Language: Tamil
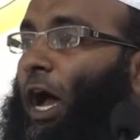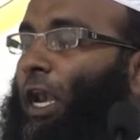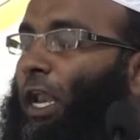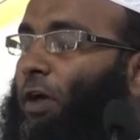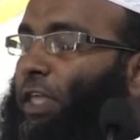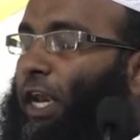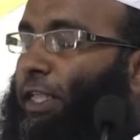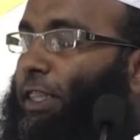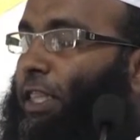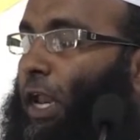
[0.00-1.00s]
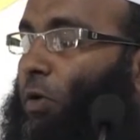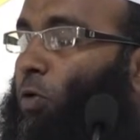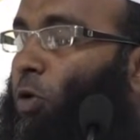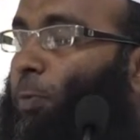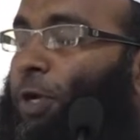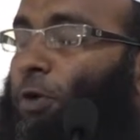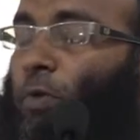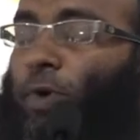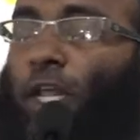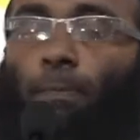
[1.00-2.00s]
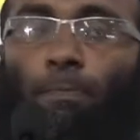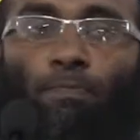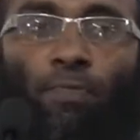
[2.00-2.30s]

அல்லாஹ் தாலா இந்த அளவு குறிப்பிட்ட ஒரு விடயம்